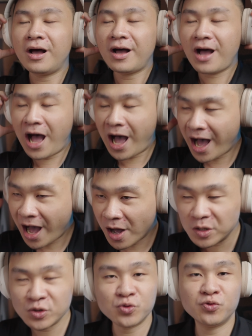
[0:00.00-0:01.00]

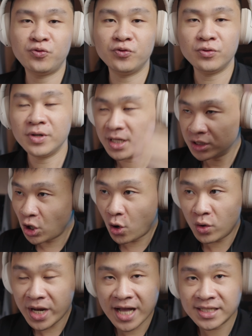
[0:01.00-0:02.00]
好舒服！
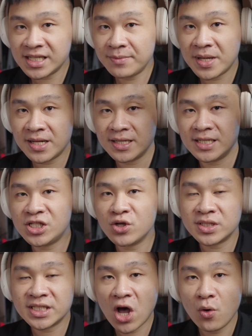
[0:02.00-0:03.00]
头梁这边呢，你只有
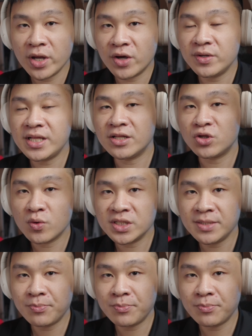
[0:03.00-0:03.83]
稍微有一点东西